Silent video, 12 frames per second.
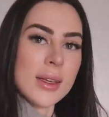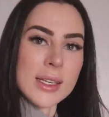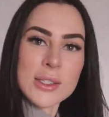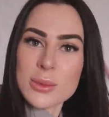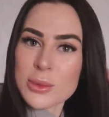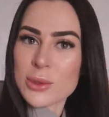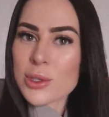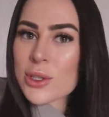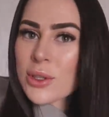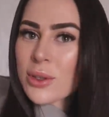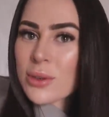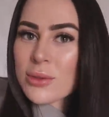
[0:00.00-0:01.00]
Я думаю,
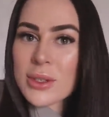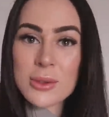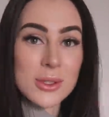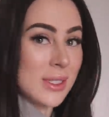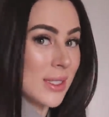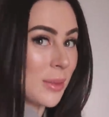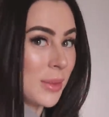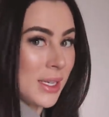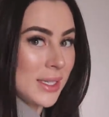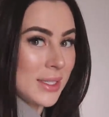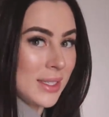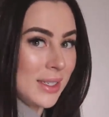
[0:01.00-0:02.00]
что вы уже
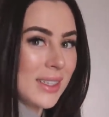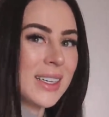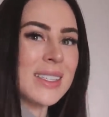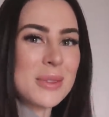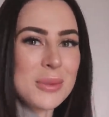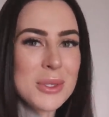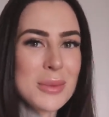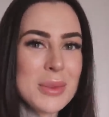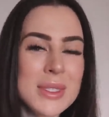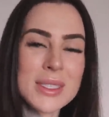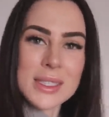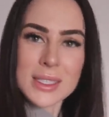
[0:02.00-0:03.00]
заметили, хотя, может
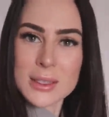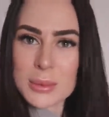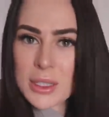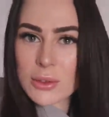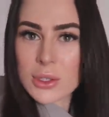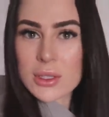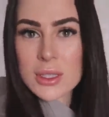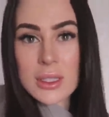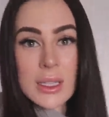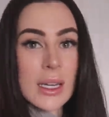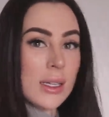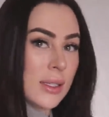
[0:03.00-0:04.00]
быть, и нет, мои волосы
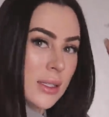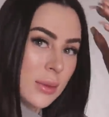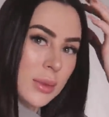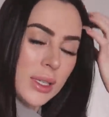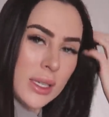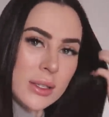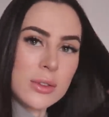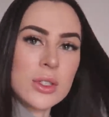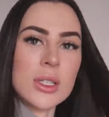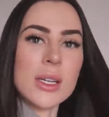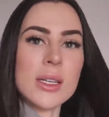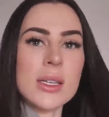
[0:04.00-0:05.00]
стали темнее.
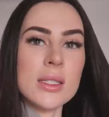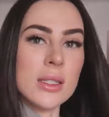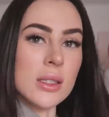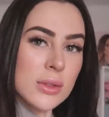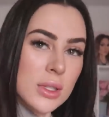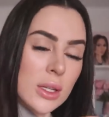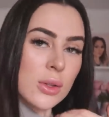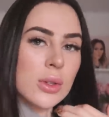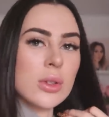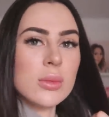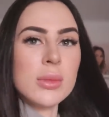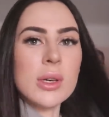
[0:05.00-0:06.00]
Вчера я ездила в
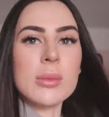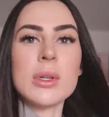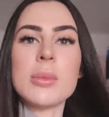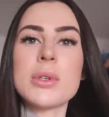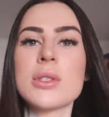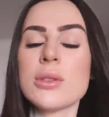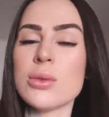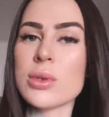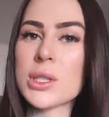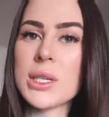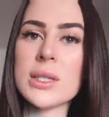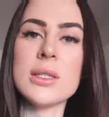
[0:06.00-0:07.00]
салон, у меня была процедура
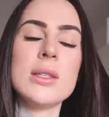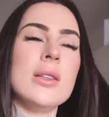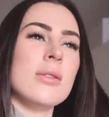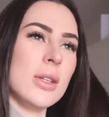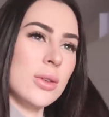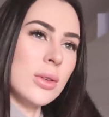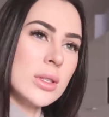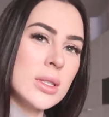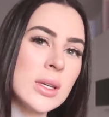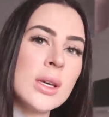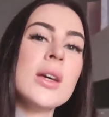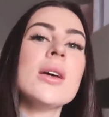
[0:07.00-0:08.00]
счастья для
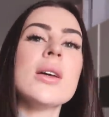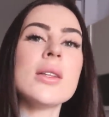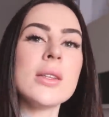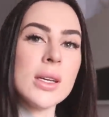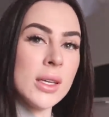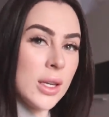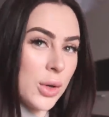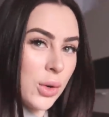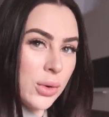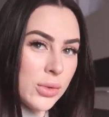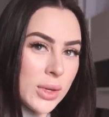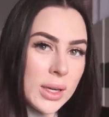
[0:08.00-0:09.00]
волос,
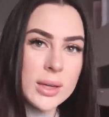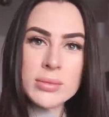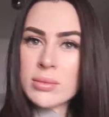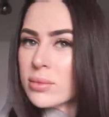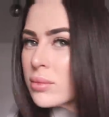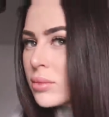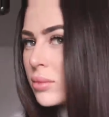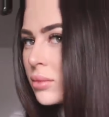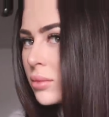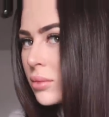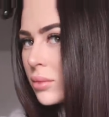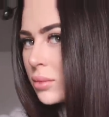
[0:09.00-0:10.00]
тонировка,
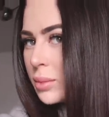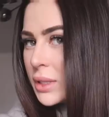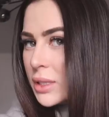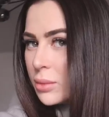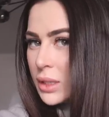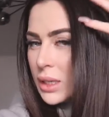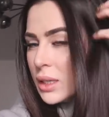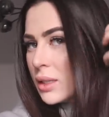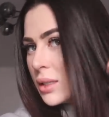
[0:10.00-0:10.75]
потемнее